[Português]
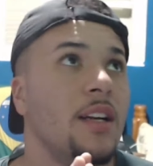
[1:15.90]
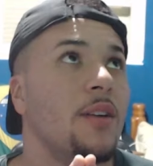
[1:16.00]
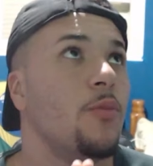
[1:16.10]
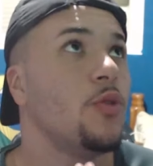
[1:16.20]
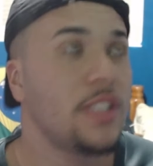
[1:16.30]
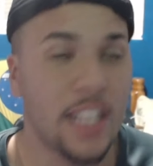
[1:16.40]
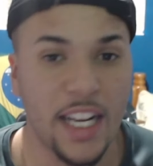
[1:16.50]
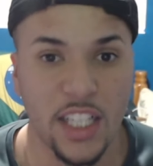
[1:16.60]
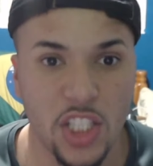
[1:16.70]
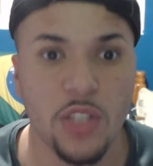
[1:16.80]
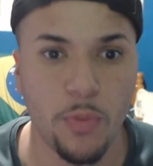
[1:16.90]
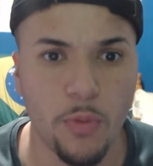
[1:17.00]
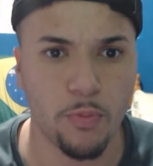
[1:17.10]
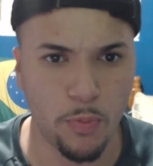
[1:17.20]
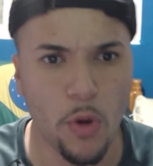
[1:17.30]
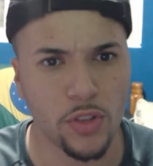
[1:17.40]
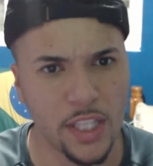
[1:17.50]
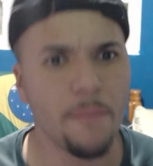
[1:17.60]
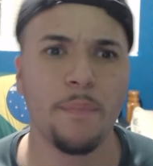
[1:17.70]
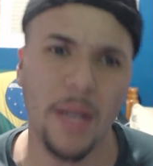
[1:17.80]
mostrar que, tipo, pô,
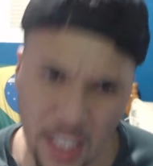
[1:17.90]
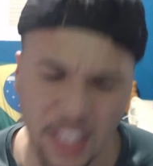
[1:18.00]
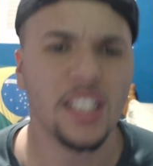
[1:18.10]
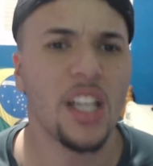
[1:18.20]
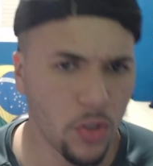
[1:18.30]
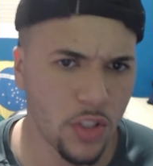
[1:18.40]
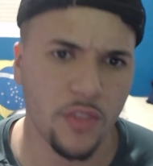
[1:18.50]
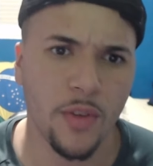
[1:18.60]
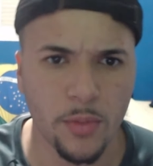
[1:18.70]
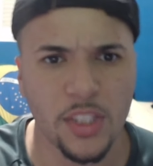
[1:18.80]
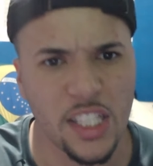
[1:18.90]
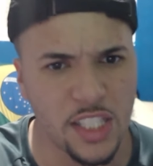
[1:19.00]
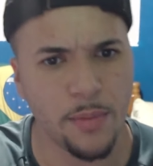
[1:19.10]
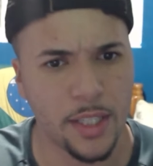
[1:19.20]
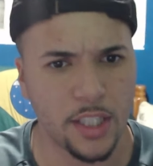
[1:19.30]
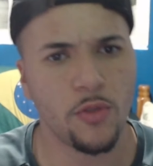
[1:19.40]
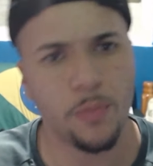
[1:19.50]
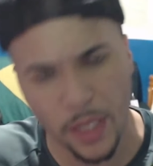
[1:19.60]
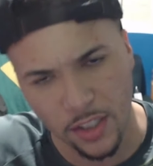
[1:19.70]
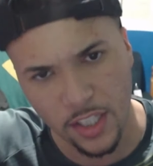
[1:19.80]
tem panca, não, nós vamos estar tá, assim, bater no
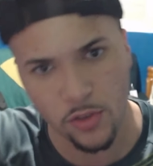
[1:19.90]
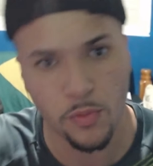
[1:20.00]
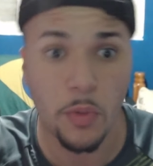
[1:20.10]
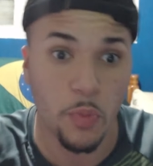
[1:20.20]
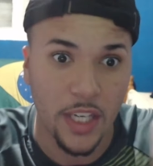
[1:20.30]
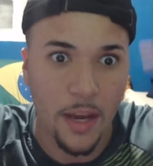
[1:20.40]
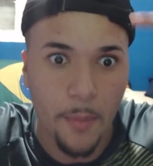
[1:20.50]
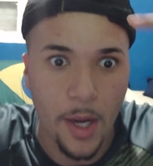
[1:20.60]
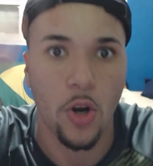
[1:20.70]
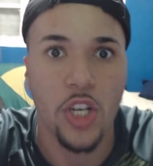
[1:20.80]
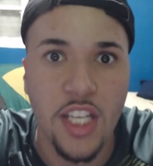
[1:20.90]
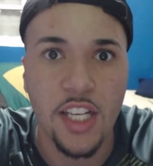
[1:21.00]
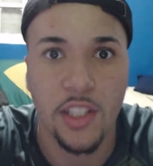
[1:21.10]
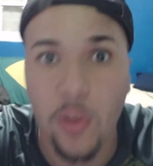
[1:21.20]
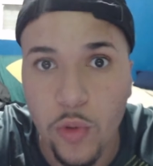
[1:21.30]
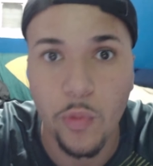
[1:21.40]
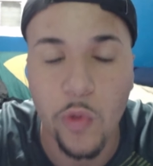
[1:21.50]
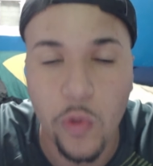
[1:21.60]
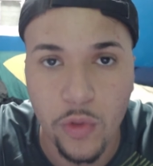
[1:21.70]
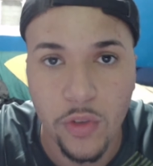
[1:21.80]
peito e assumir, porque é a maior seleção do
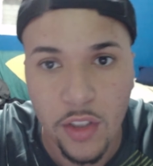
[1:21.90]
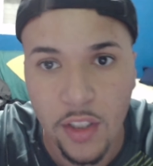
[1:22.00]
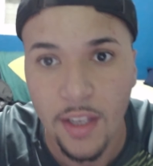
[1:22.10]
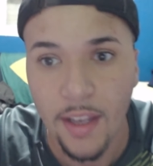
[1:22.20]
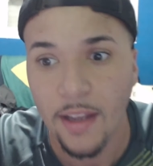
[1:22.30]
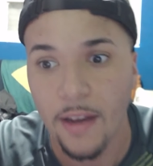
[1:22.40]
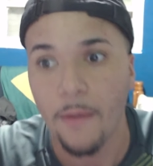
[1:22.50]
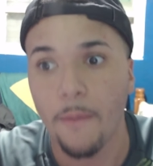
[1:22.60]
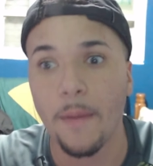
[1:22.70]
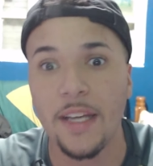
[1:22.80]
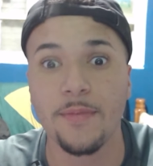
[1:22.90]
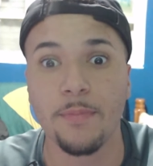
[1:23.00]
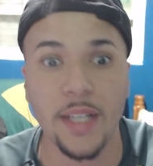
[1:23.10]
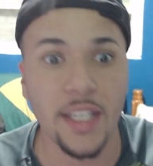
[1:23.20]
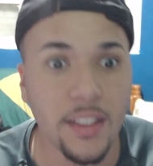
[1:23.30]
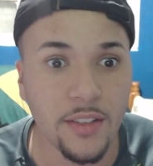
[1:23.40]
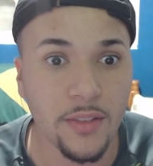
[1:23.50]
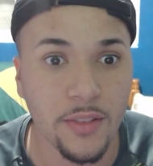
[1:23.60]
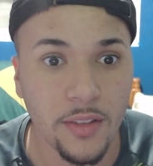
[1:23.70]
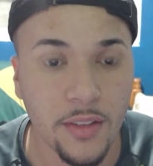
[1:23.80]
mundo. Mas,
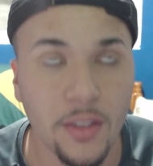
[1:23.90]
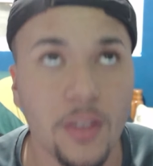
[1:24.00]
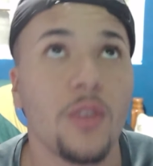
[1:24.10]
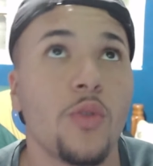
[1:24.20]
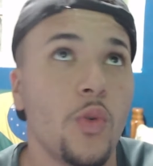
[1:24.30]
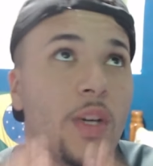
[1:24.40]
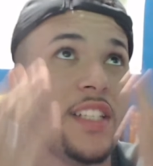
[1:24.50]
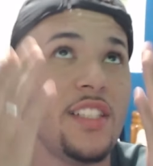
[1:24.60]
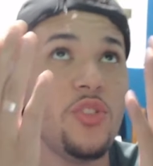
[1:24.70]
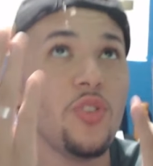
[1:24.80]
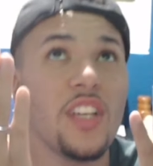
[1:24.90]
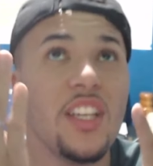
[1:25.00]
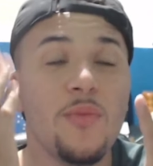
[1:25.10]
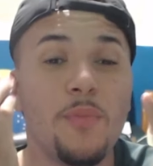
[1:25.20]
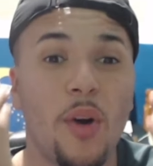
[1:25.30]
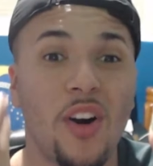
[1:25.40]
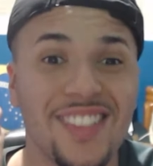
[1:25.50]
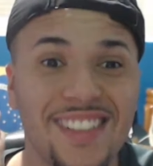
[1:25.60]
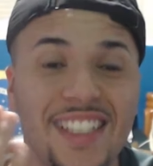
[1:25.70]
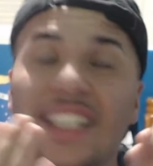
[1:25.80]
mano, com esse joguinho
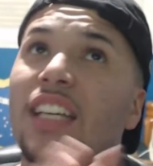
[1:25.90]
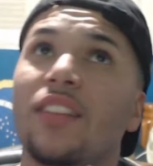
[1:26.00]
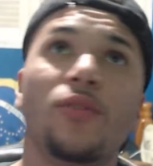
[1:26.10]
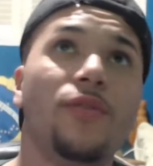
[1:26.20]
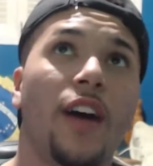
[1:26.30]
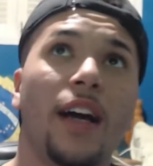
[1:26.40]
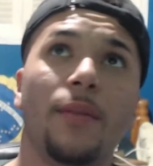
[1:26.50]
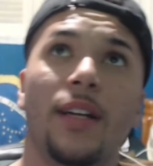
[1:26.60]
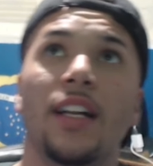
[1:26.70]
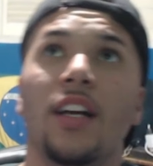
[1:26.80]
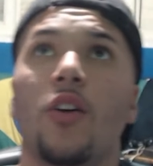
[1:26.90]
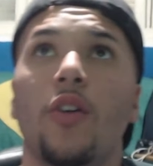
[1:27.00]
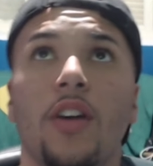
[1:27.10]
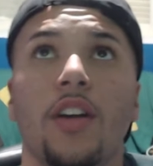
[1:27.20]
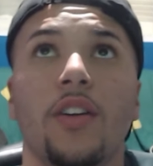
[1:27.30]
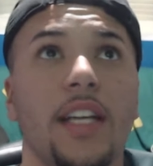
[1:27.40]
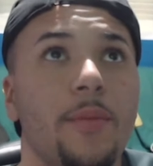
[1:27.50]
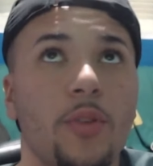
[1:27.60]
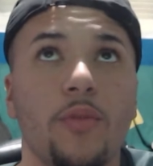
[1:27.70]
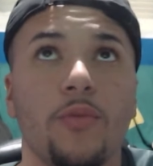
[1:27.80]
bosta aí, não vai. Oh, eu
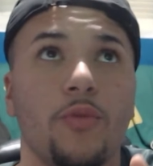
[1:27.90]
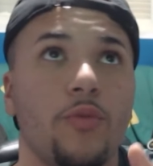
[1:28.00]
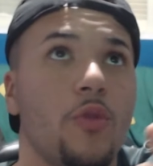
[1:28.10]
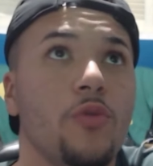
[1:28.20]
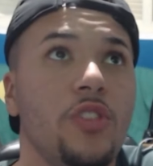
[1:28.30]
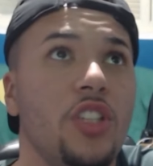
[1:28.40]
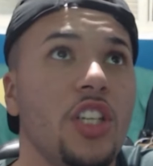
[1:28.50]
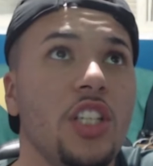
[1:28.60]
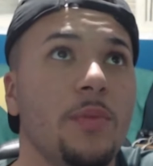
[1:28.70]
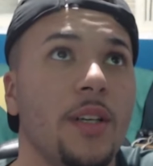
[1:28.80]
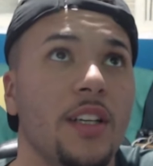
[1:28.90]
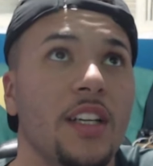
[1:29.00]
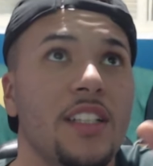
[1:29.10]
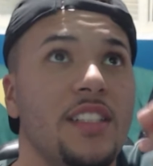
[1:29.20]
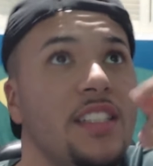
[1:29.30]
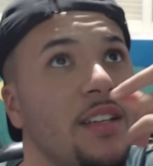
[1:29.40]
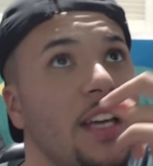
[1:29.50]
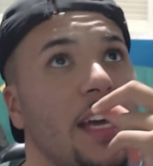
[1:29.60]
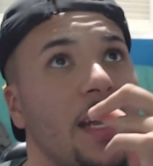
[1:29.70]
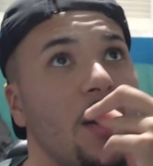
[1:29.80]
lembro com o Tite, mano. Se
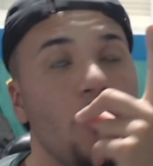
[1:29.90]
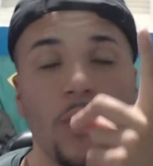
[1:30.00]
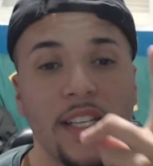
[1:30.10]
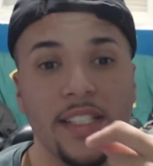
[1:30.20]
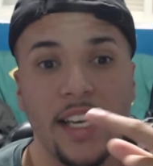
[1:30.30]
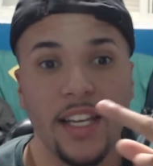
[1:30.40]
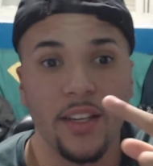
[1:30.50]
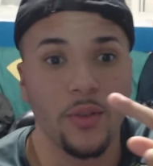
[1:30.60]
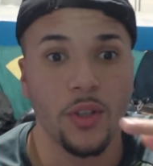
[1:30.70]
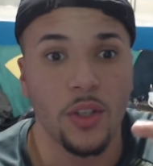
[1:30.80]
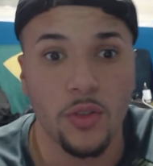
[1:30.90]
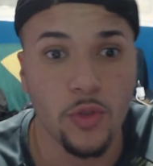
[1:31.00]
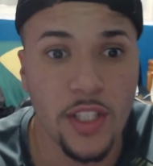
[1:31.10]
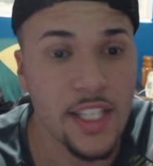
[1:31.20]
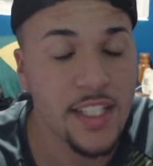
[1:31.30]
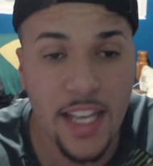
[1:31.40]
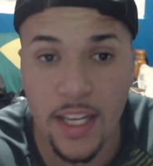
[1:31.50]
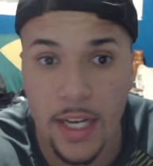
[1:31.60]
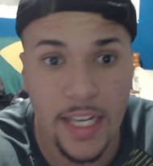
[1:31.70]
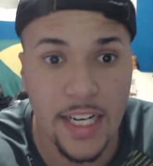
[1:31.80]
era 1 a 0 2 a 0
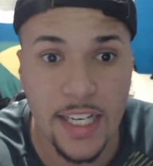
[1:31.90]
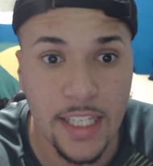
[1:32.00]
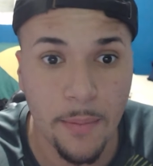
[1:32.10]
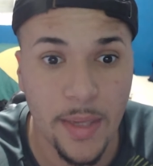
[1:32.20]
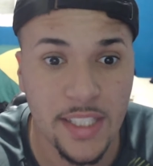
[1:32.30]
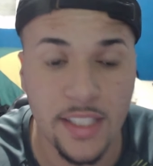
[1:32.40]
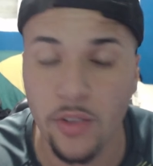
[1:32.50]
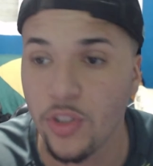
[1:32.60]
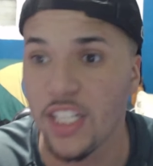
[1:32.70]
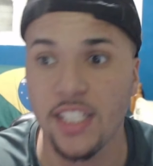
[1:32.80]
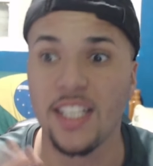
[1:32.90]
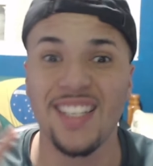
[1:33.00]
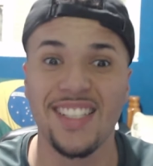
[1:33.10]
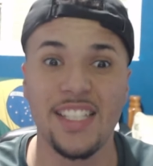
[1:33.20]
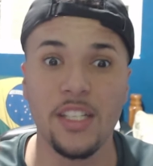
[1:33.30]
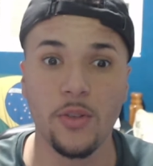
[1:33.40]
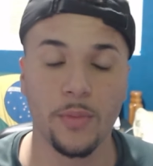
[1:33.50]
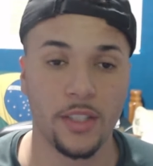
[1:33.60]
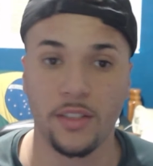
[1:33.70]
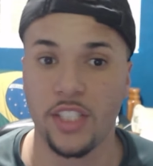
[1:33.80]
era reclamação. Tinha que ser 5,
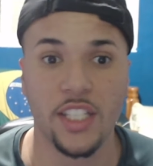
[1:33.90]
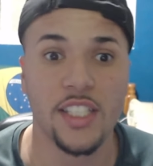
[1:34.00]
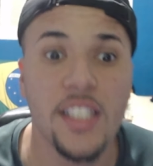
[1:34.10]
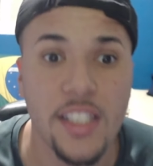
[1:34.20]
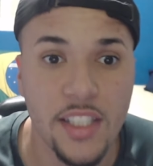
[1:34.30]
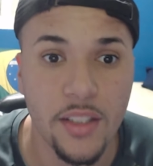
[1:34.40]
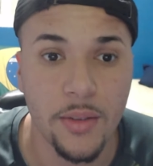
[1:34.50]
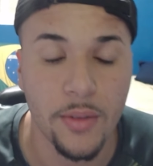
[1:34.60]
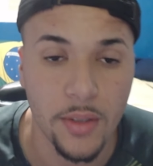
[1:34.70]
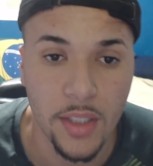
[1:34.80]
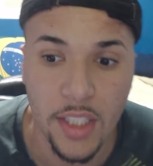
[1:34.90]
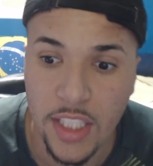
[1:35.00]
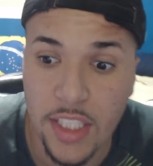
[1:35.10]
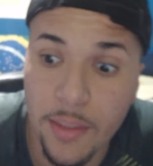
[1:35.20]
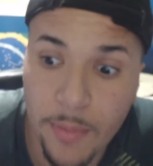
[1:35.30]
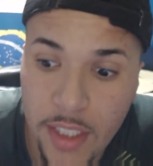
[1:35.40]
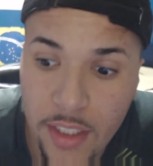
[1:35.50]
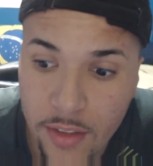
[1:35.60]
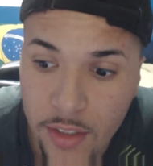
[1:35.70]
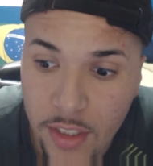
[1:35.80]
mano. Tinha que ser 5. E, mano,